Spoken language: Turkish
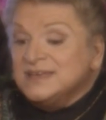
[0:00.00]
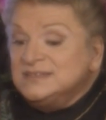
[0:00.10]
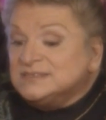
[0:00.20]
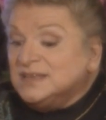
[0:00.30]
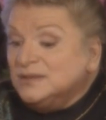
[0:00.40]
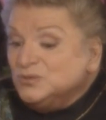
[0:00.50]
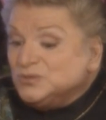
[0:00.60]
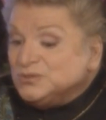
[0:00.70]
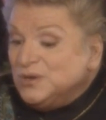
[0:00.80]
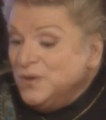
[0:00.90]
İnsan
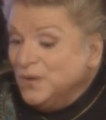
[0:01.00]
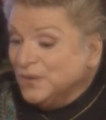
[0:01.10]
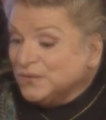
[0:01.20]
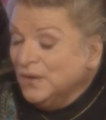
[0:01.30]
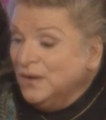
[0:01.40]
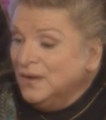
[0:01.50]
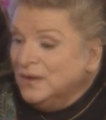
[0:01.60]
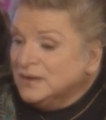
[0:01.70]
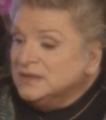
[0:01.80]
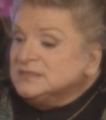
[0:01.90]
üzülüyor.
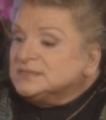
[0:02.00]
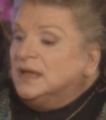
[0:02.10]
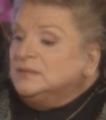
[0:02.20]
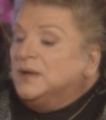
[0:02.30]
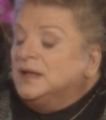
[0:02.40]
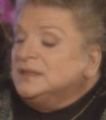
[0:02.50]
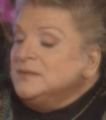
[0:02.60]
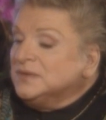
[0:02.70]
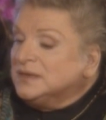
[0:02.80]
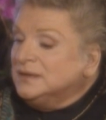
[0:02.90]
Evet. İnsan
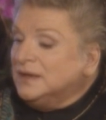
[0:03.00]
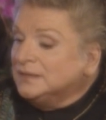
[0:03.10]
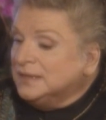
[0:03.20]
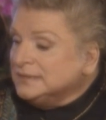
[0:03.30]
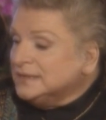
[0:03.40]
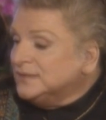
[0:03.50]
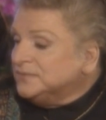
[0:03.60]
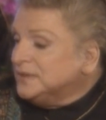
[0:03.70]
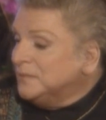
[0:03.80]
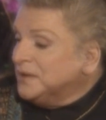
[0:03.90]
madem ki Allah
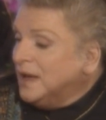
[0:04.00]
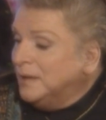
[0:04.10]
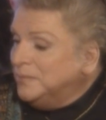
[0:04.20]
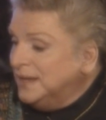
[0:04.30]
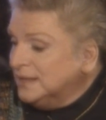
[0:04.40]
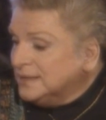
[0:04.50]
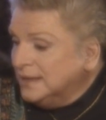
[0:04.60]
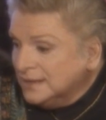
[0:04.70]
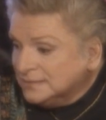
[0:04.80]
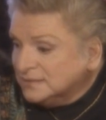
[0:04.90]
tarafından bir kabiliyetle
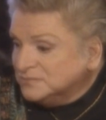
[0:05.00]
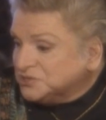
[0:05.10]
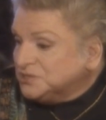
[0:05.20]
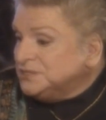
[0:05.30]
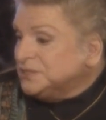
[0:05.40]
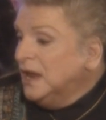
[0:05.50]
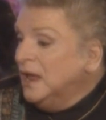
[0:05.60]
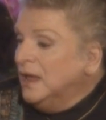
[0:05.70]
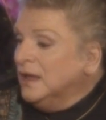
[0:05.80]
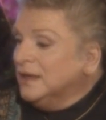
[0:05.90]
yaratılmıştır,
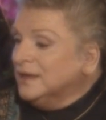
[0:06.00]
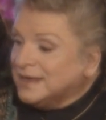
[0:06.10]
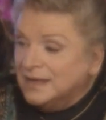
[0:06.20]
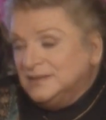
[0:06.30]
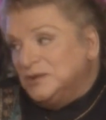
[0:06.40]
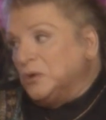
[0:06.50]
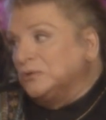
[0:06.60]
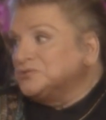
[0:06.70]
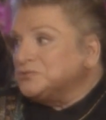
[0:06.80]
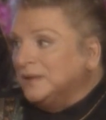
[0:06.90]
e, kendini
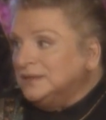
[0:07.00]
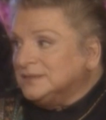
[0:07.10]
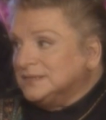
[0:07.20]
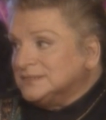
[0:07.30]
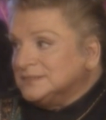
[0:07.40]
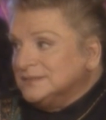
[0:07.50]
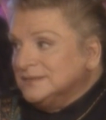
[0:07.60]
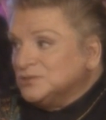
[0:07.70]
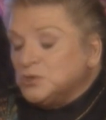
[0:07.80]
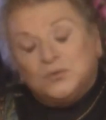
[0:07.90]
konuşmalıdır.
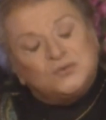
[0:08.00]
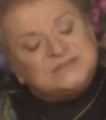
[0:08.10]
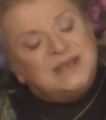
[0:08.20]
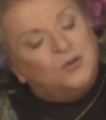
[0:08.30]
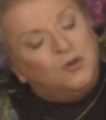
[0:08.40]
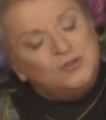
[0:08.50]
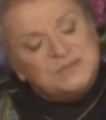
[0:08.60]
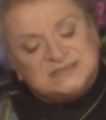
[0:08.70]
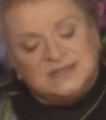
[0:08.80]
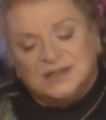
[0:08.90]
Çok güzel
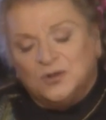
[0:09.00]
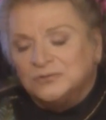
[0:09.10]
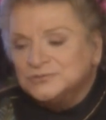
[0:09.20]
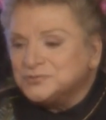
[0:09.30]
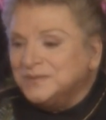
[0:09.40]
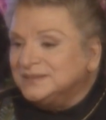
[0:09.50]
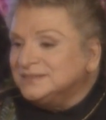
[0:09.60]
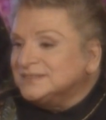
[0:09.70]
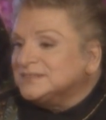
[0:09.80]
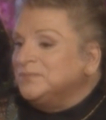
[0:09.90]
olmasa da
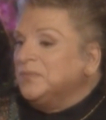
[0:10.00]
konuşmalıdır.